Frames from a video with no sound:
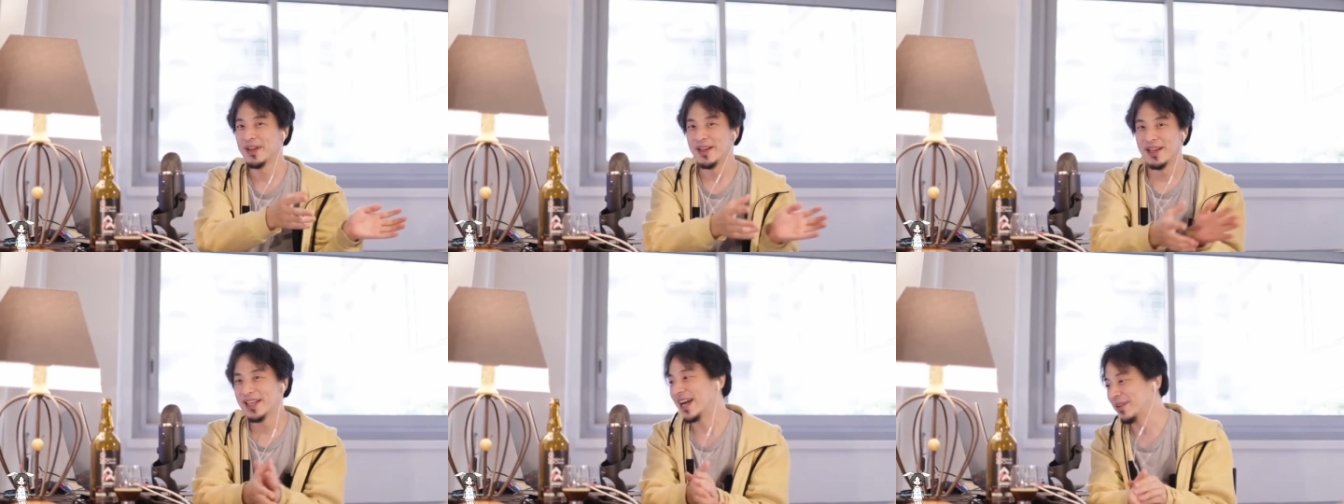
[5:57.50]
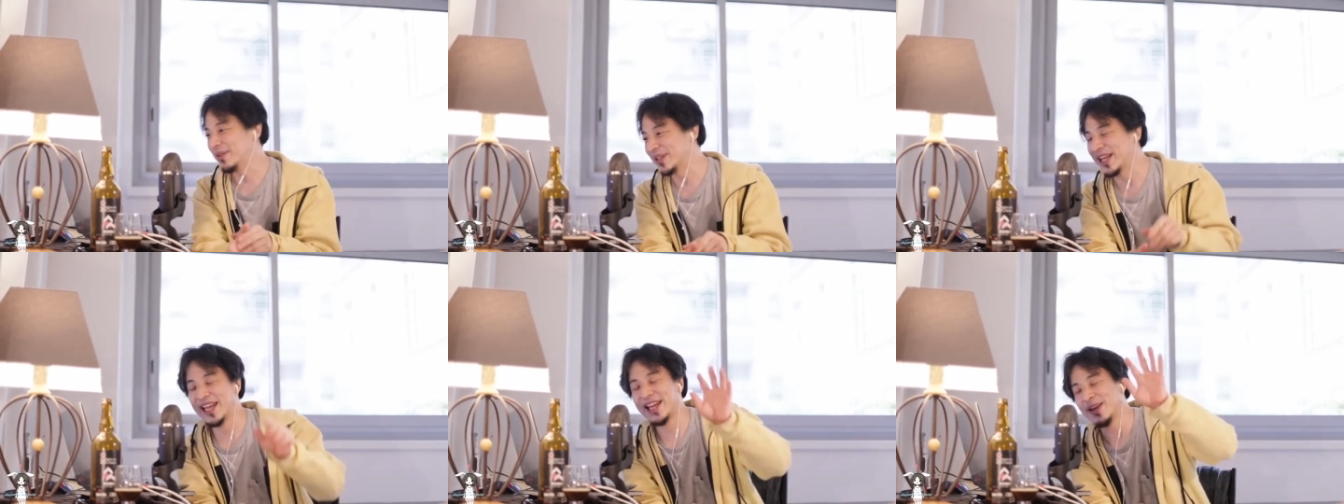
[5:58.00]
なんかあの、
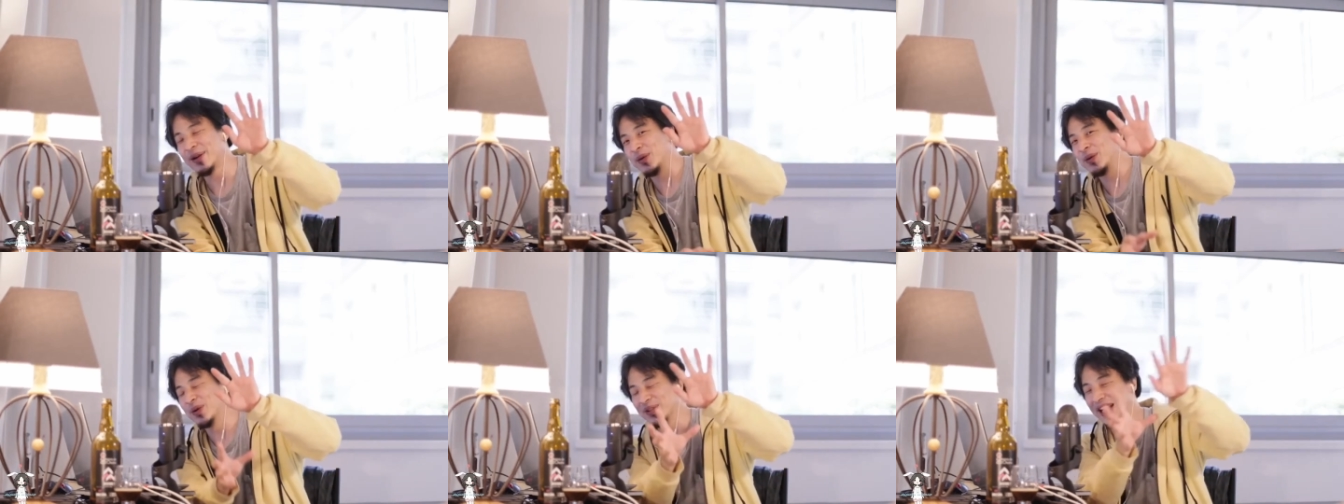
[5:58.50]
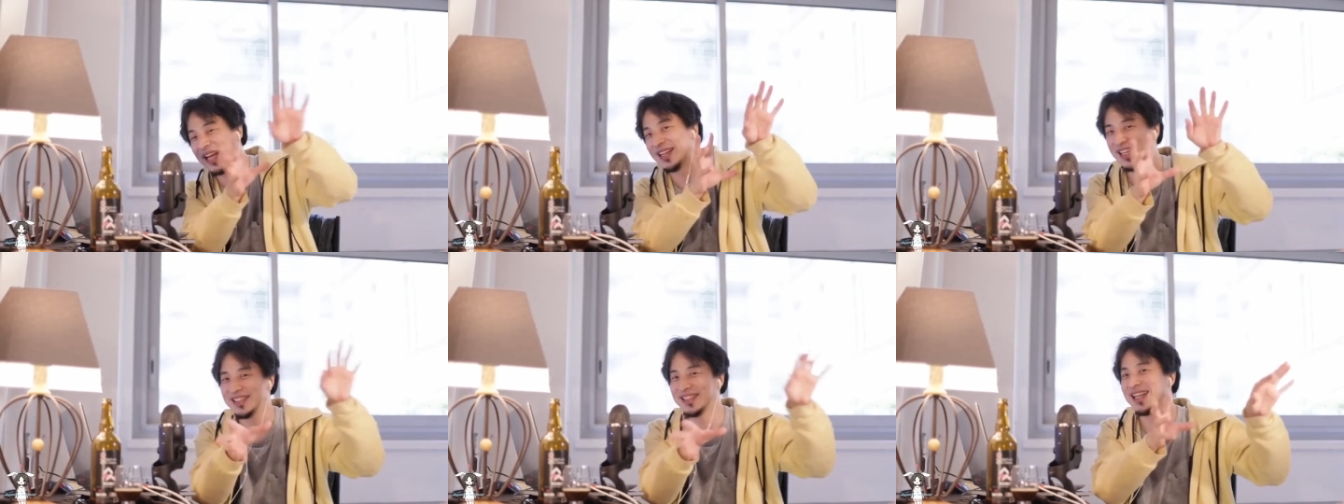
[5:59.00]
慶応な、
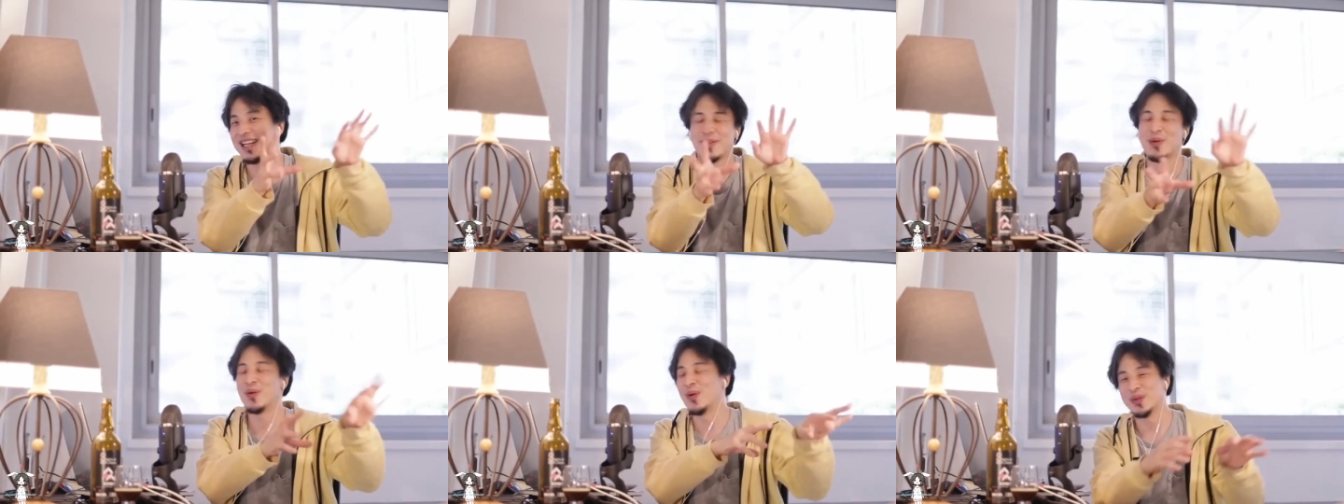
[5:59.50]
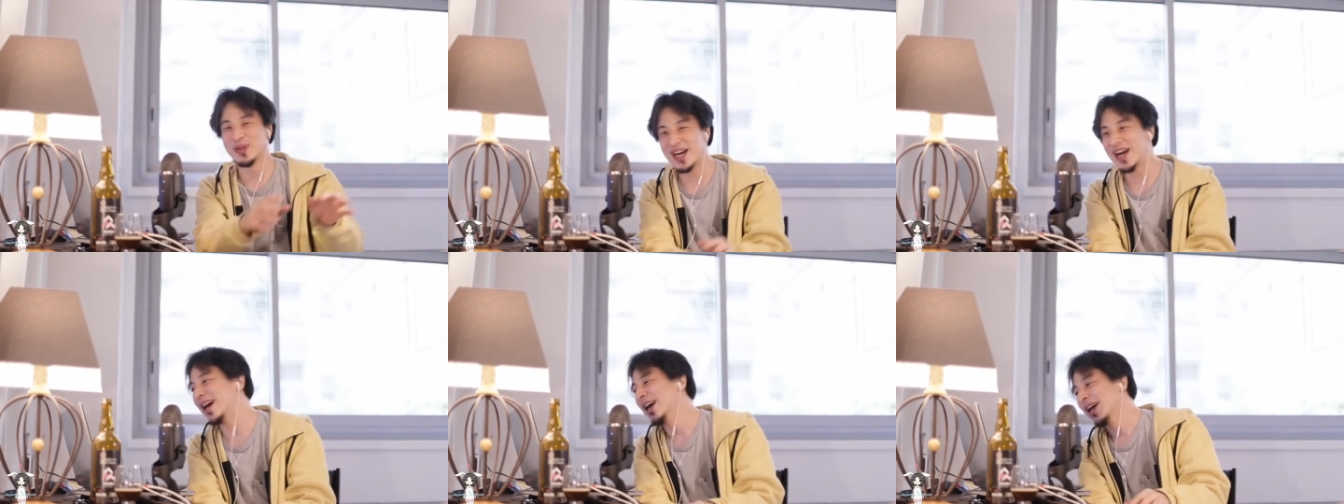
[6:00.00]
なんちゃら高校と
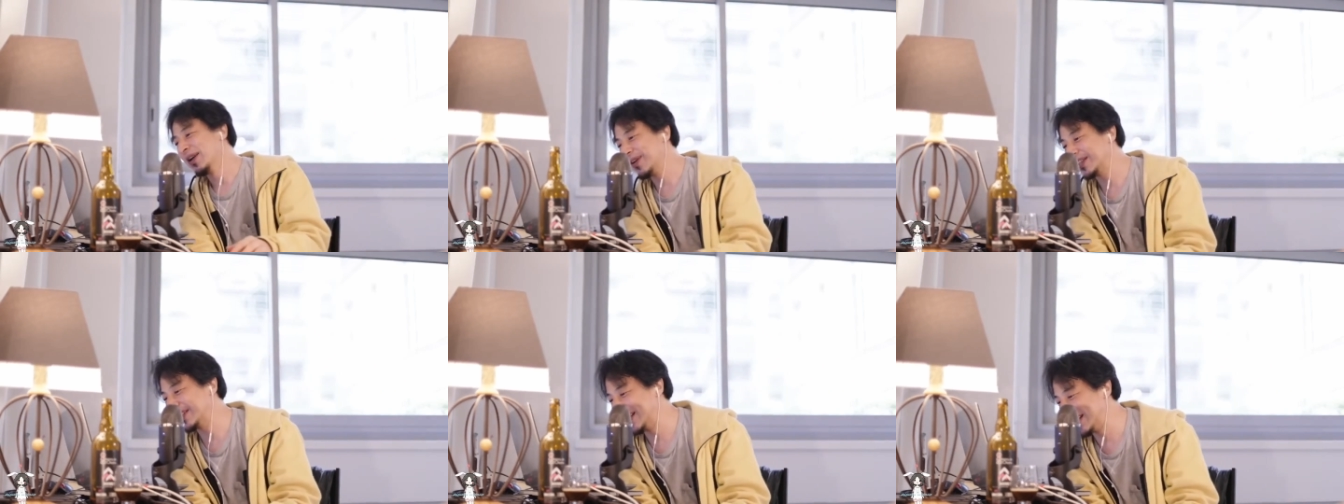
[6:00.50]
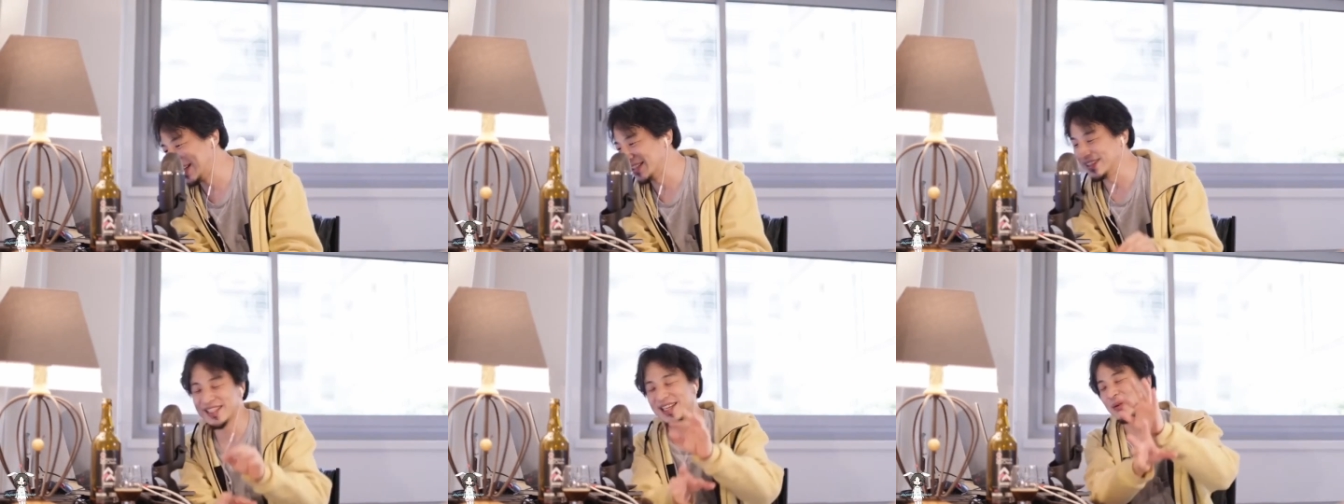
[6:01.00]
か、早稲田なん
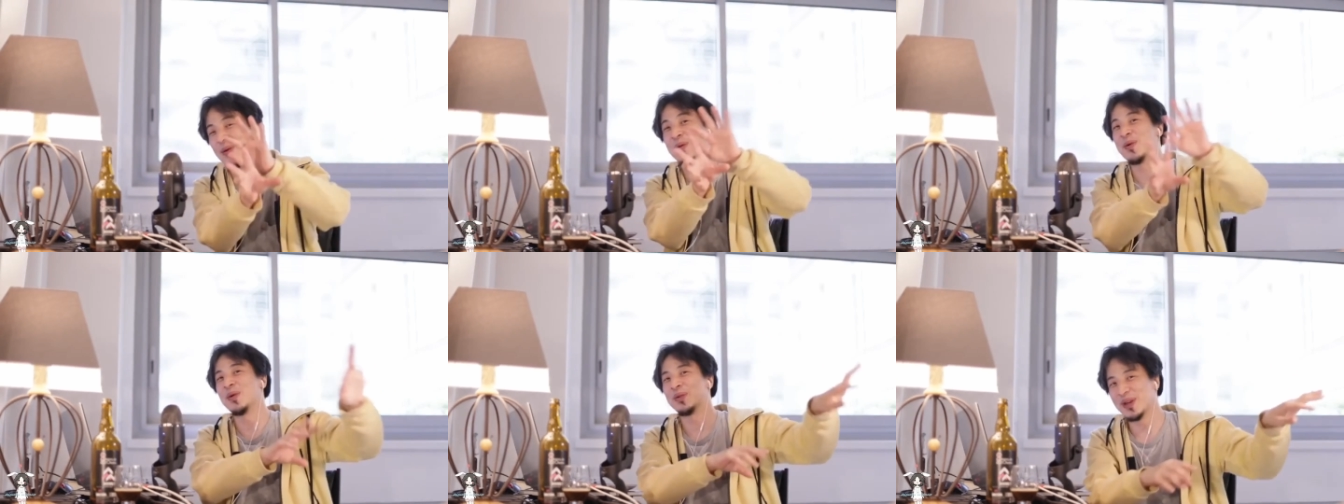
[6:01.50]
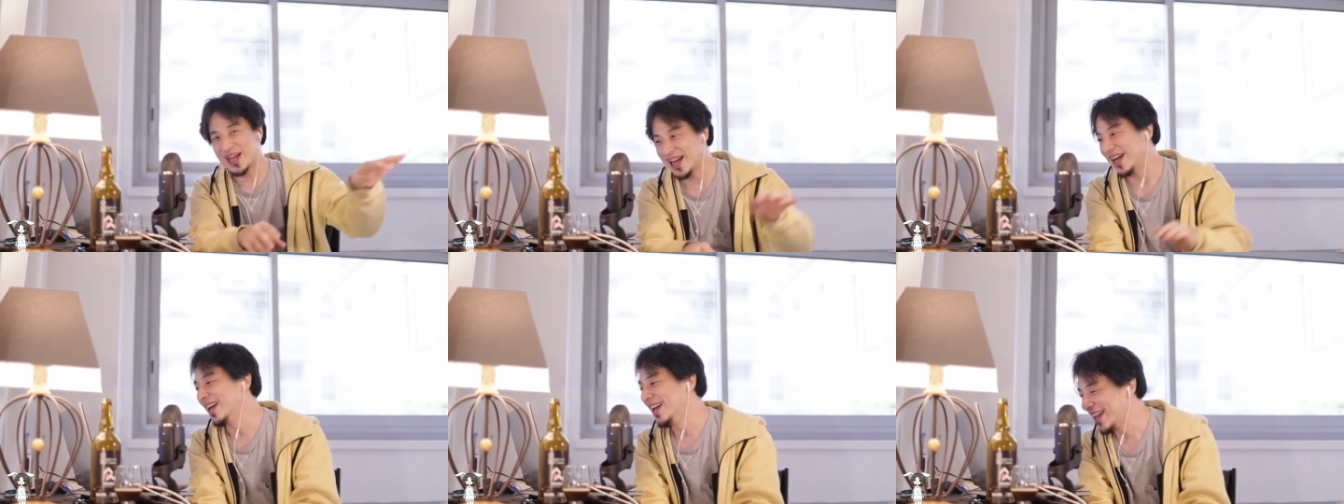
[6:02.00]
ちゃら高校とか、なん
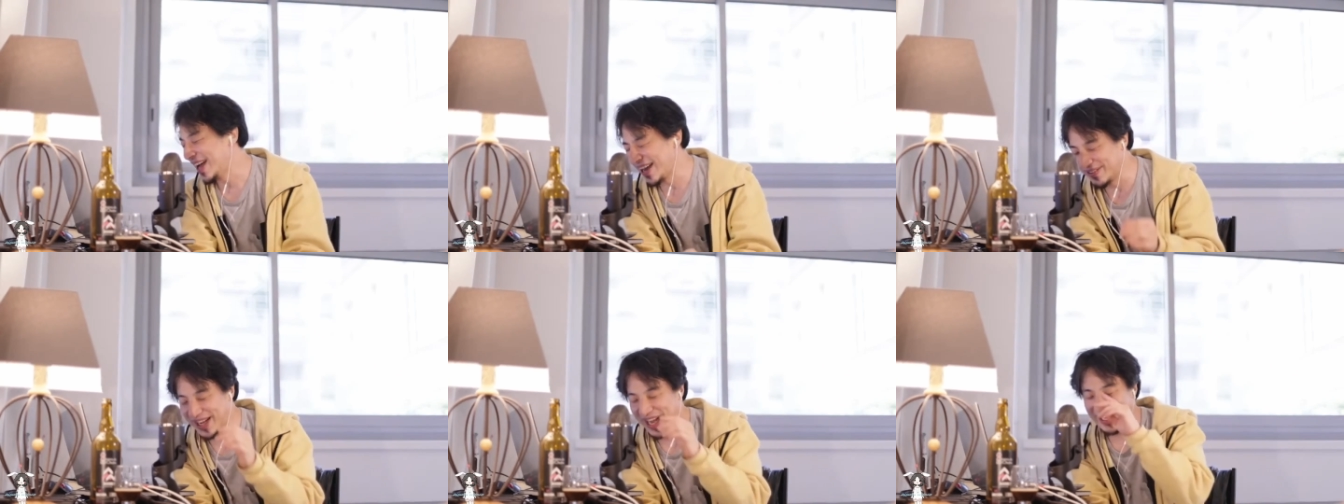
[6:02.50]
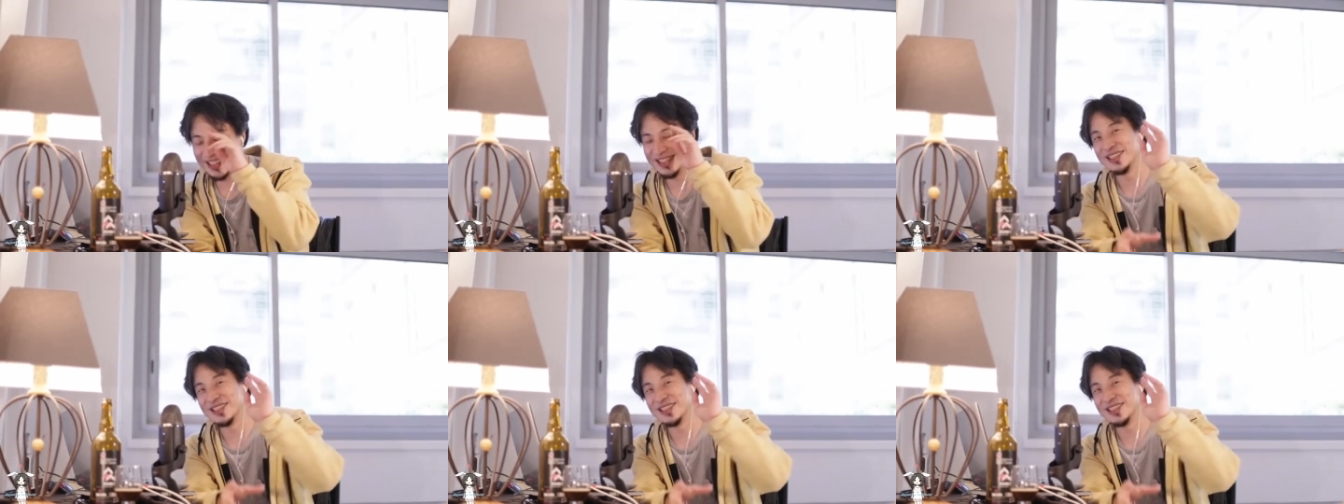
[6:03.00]
かあの、海